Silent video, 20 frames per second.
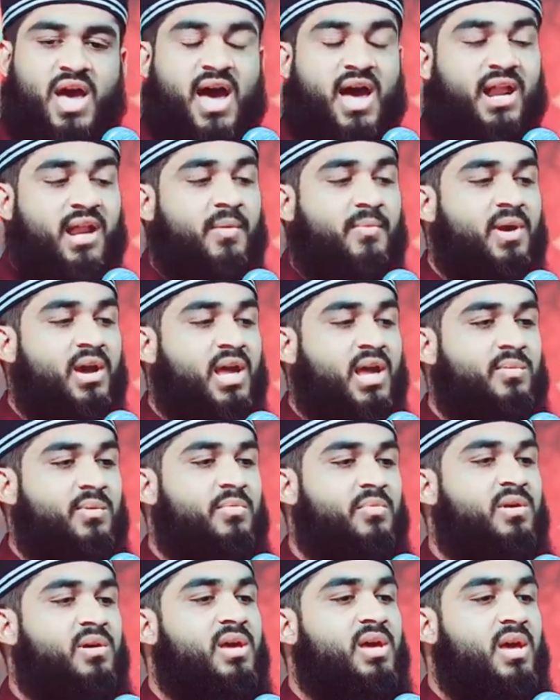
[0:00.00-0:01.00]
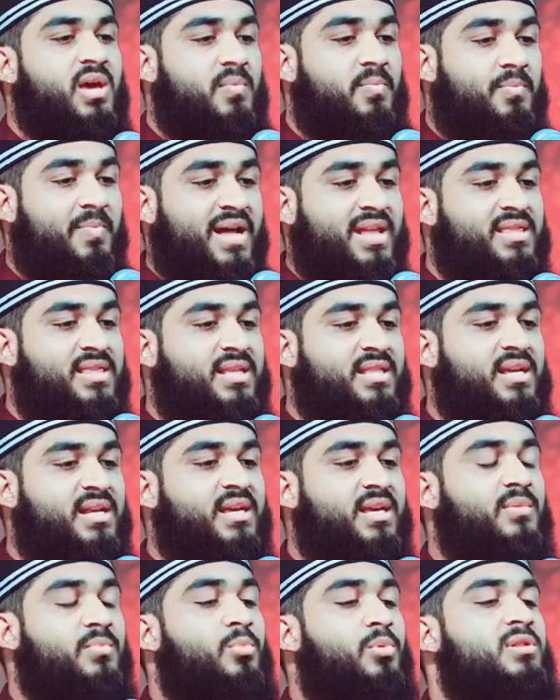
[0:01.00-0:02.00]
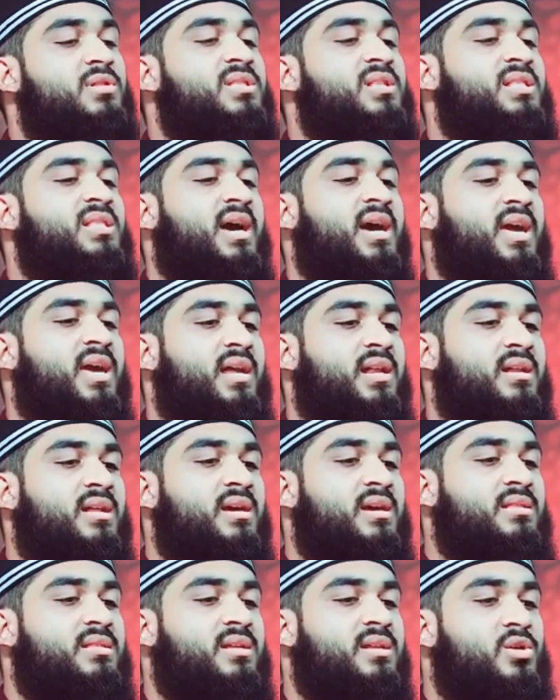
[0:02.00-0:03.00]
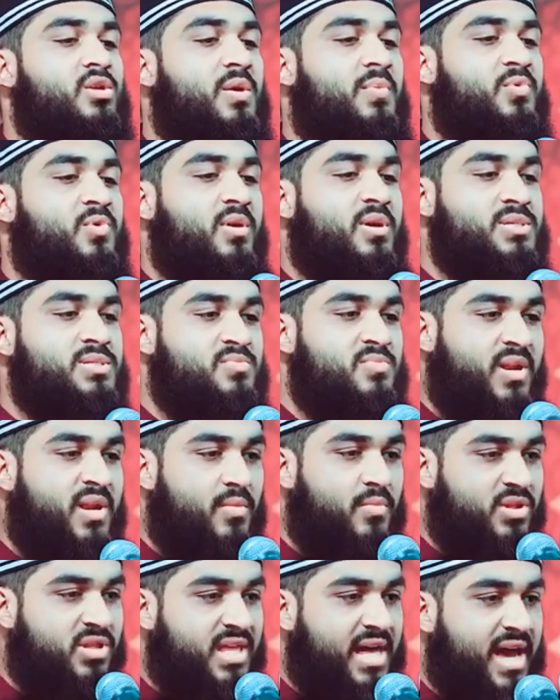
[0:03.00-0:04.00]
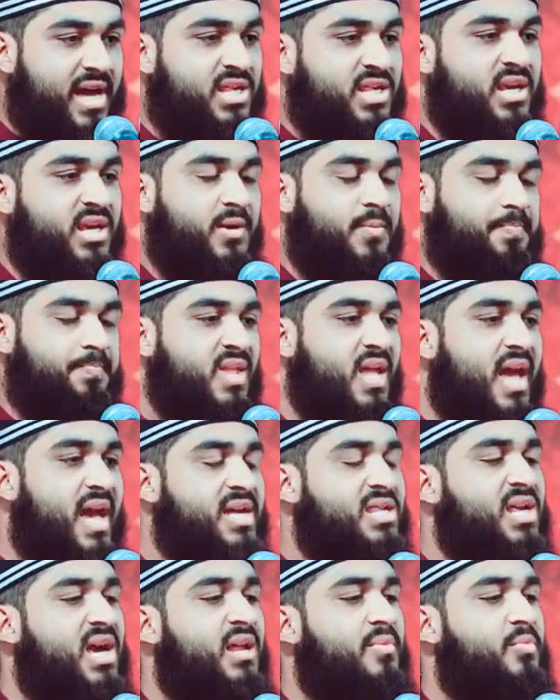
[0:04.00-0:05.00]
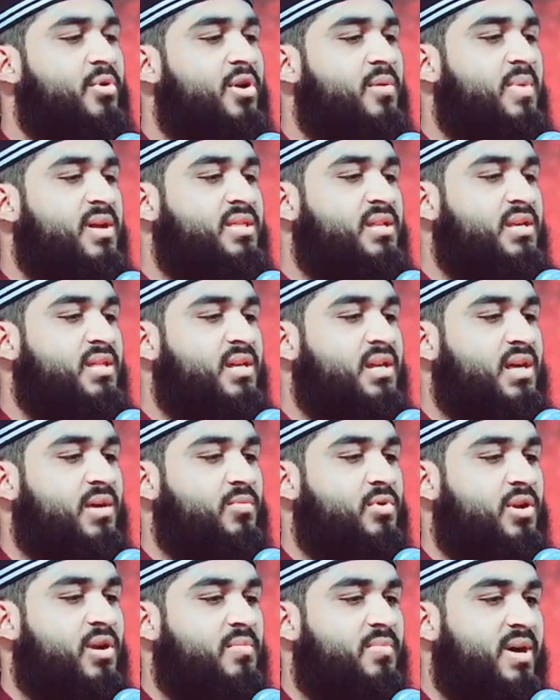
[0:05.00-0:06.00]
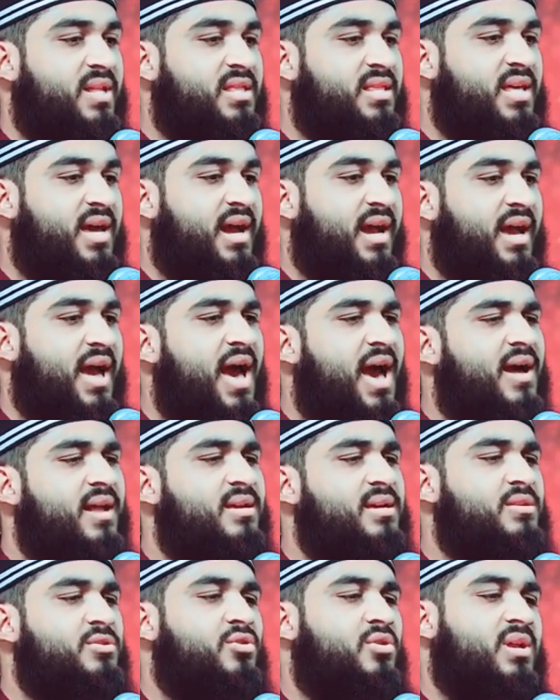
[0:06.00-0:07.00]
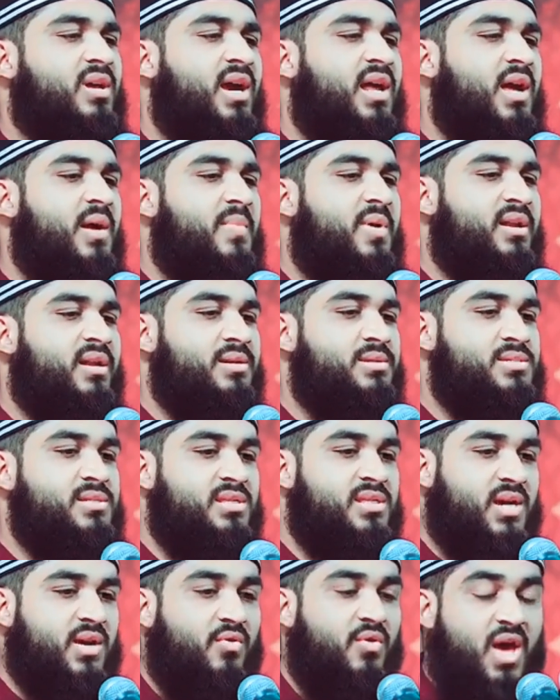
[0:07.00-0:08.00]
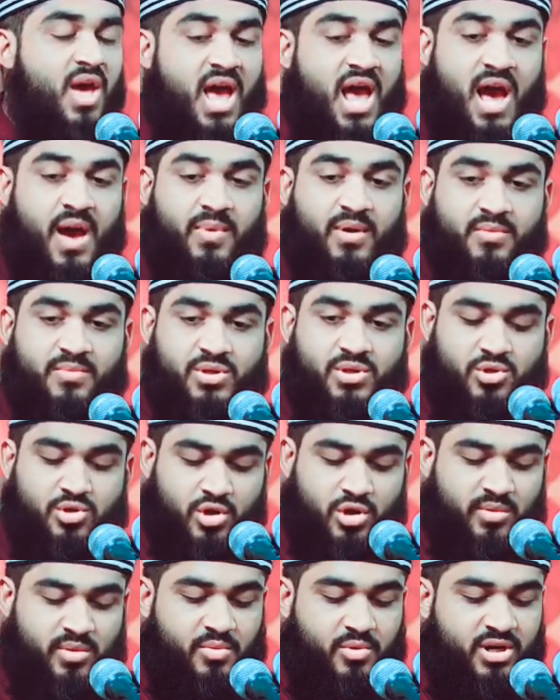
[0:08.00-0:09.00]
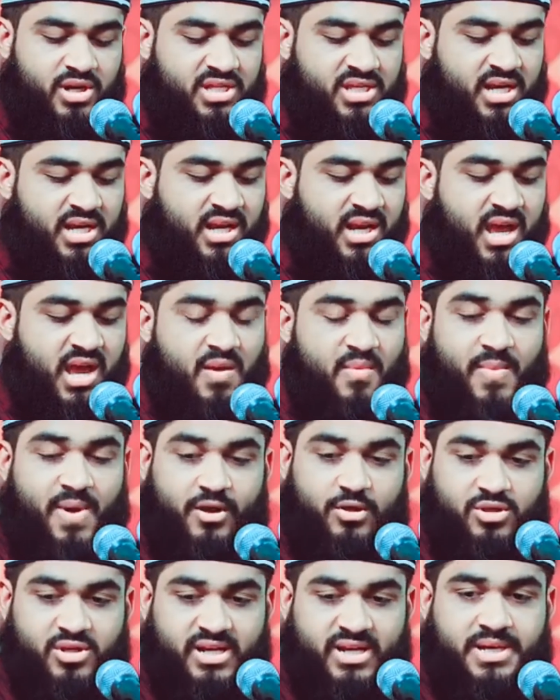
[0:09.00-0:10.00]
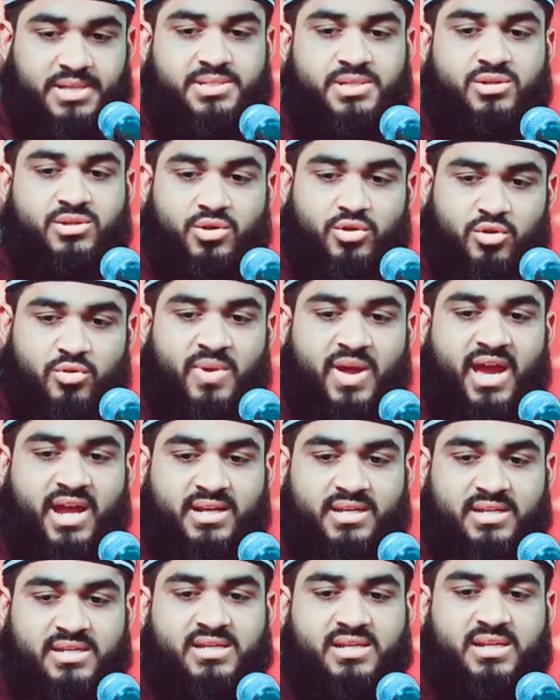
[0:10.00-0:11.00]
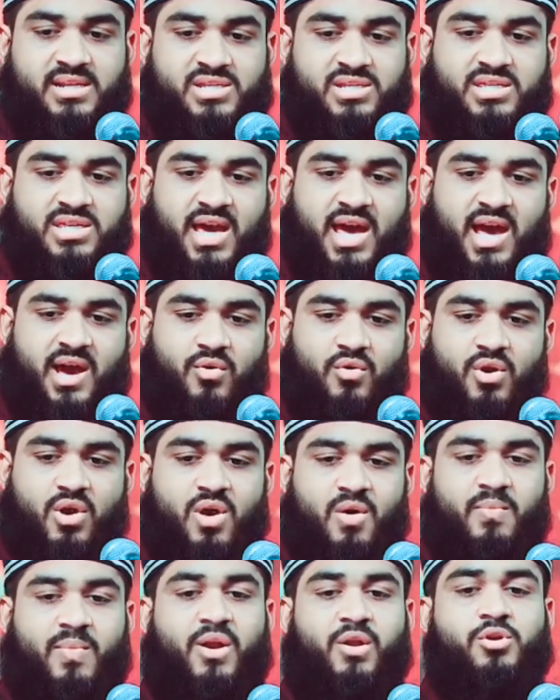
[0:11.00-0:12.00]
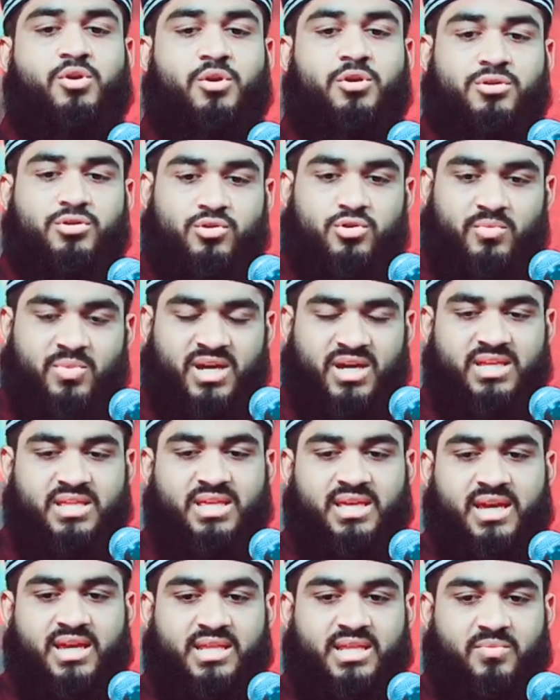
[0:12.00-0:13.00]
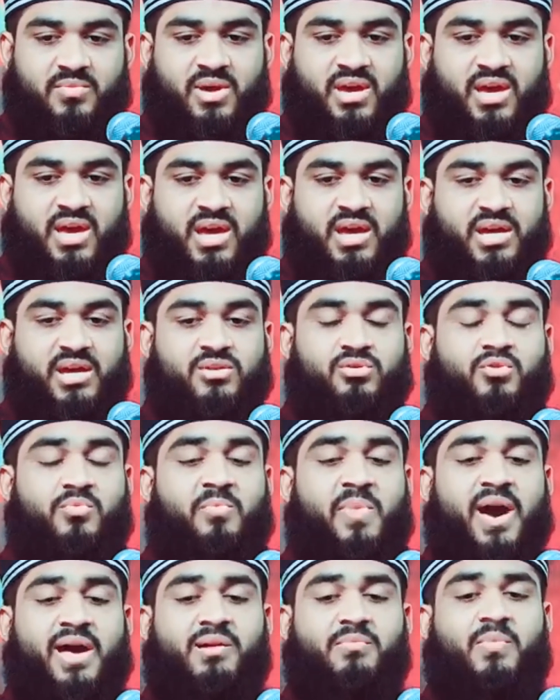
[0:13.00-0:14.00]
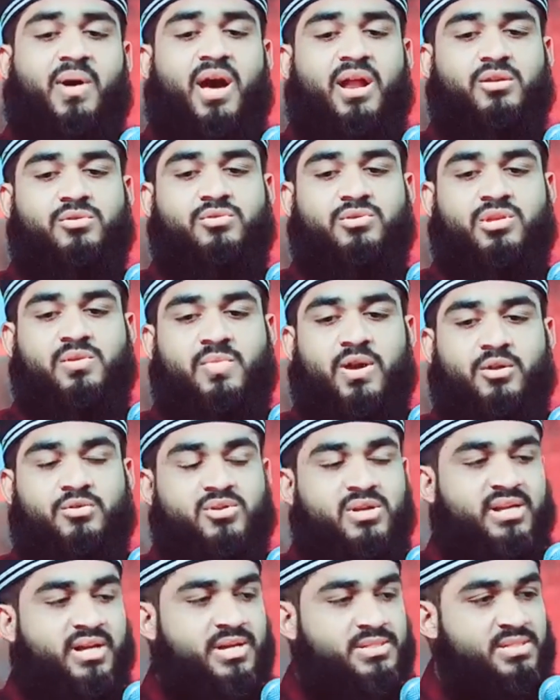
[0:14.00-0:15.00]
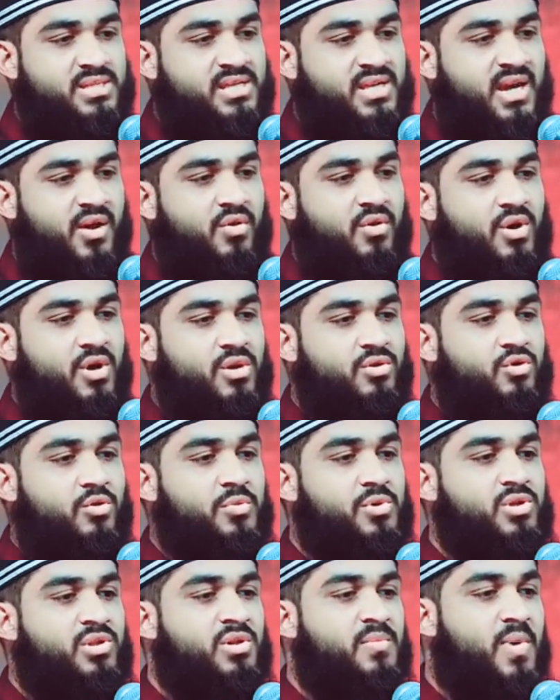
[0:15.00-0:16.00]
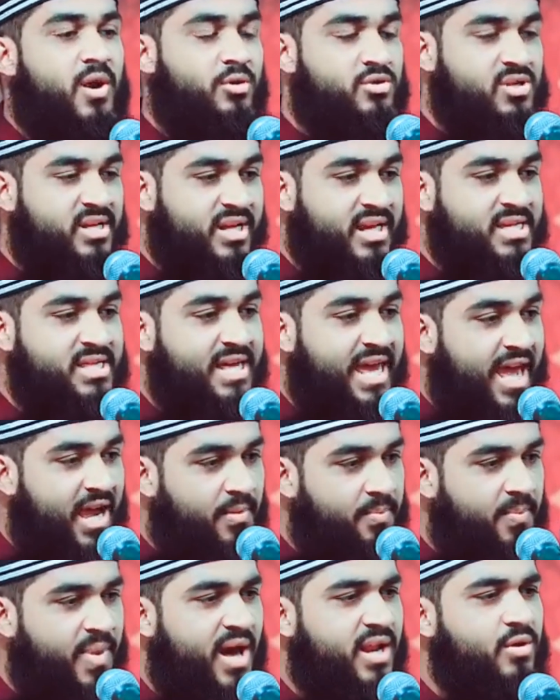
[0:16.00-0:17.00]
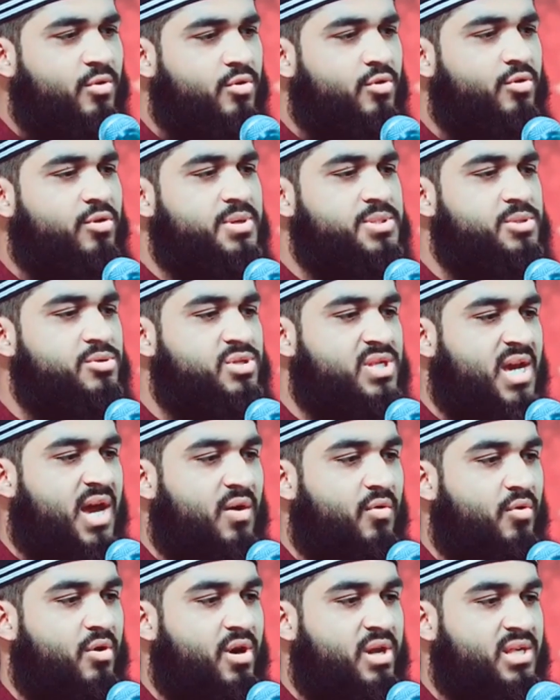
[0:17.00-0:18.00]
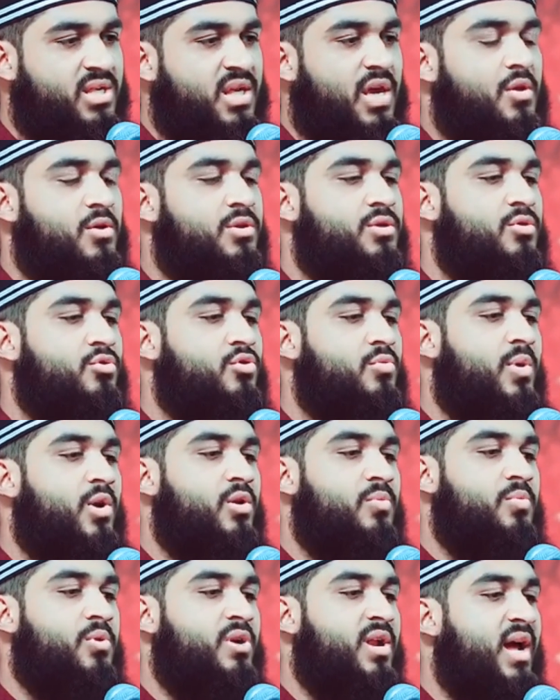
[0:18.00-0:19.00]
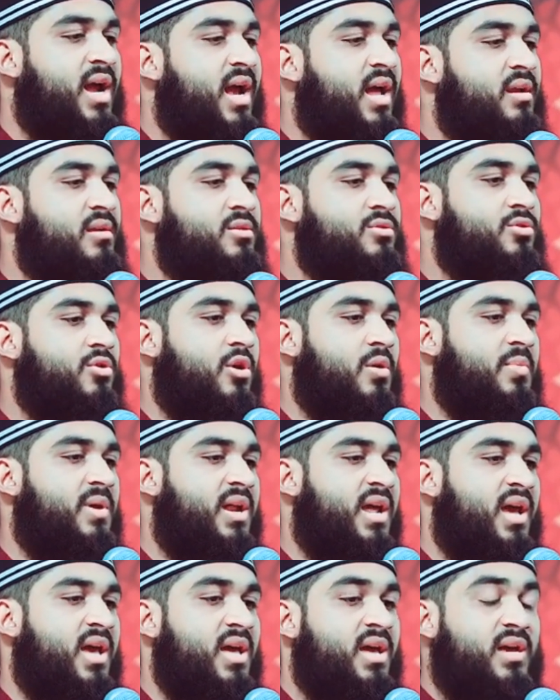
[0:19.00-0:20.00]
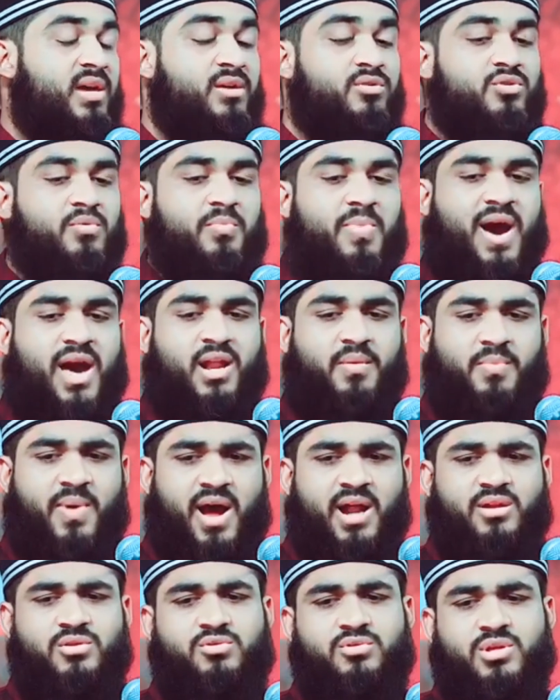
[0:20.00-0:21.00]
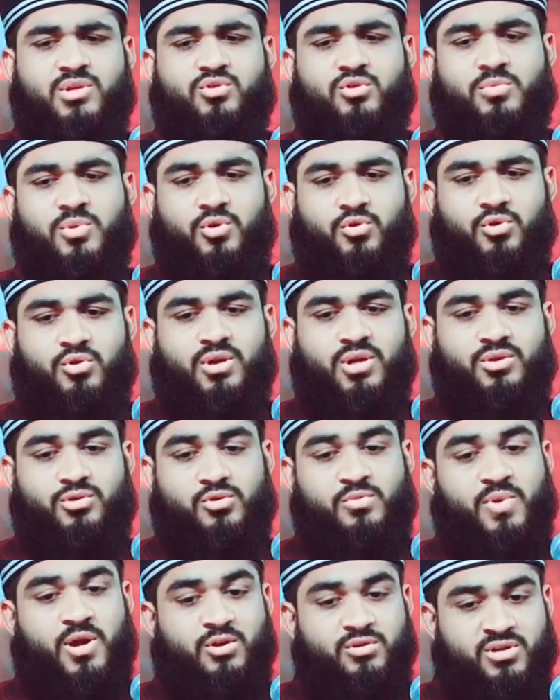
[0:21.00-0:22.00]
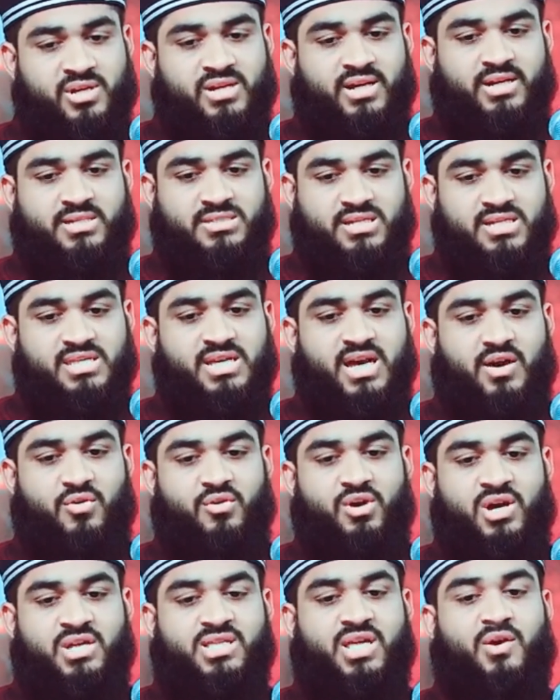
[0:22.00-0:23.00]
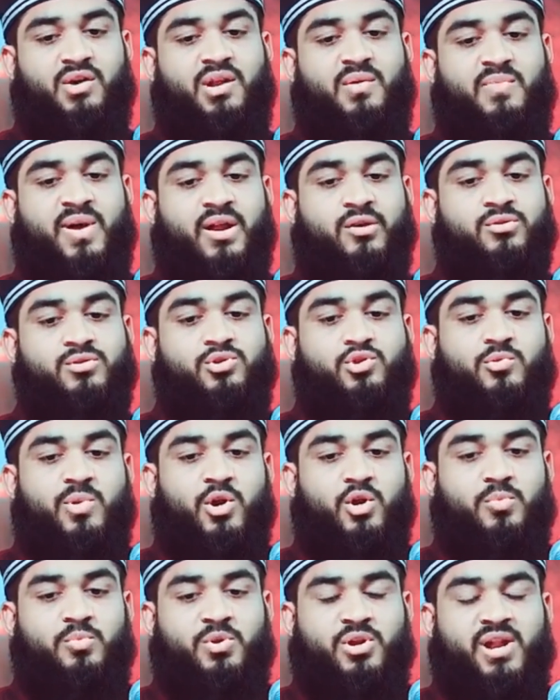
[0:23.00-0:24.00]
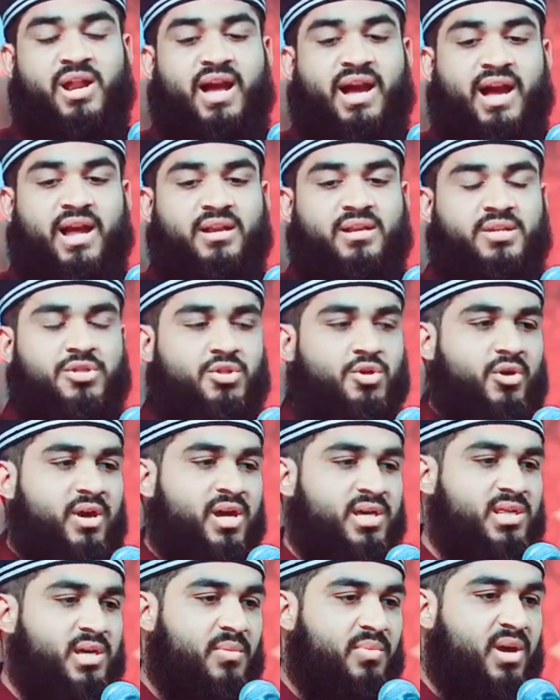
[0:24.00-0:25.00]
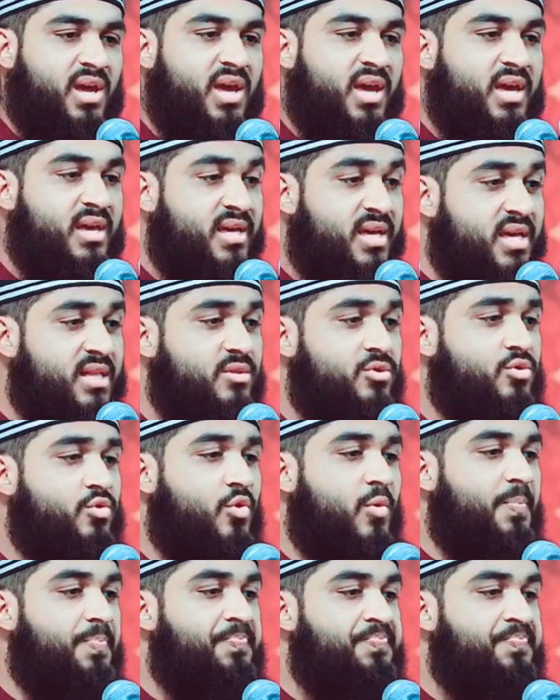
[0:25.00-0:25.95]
আল্লাহবাক এভাবে বান্দাদেরকে বলতে থাকেন তিনি সপ্তাহ আসমানের মধ্যে আসেন আসার পরে বান্দাদেরকে বলেন বান্দা কার কি দরকার আমার কাছে চাও আবার বিশ্বনবী বলেছেন মানুষের কাছে যদি তুমি একটি জিনিস চাও মানুষ হয়তো তোমাকে দিয়ে দিবে কিন্তু বা বারবার যদি মানুষের কাছে চাও তুমি যদি মানুষের কাছে একবার কোনো কিছু চাও সে হয়তো তোমার ওপর রাগান্বিত হবে না কিন্তু বারবার যদি তুমি কোনো কিছু মানুষের কাছে চাও তাহলে মানুষ তোমার ওপরে রাগান্বিত হয়ে যাবে কিন্তু